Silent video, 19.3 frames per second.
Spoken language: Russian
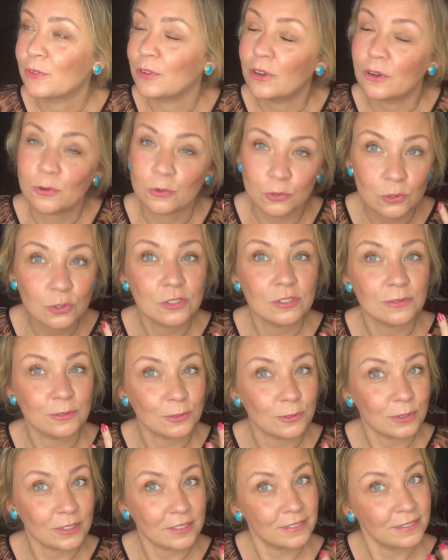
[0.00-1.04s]
Какой же
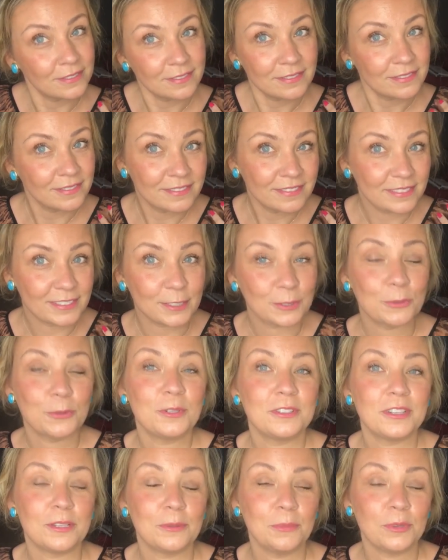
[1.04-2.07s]
вот
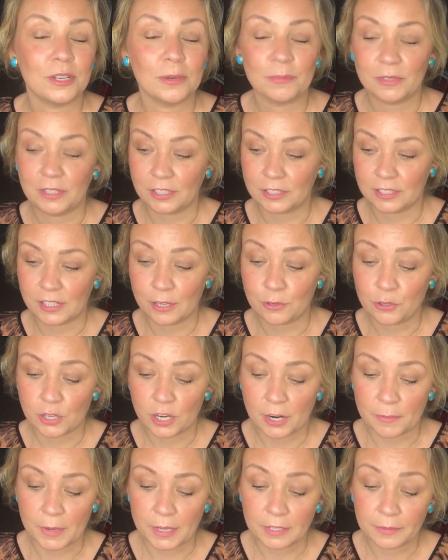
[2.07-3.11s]
исходит от меня потрясающий
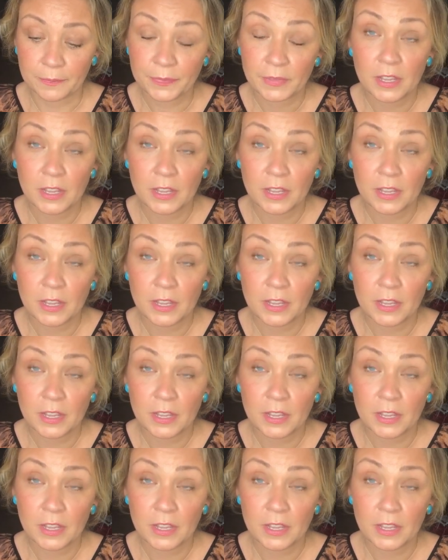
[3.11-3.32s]
аромат.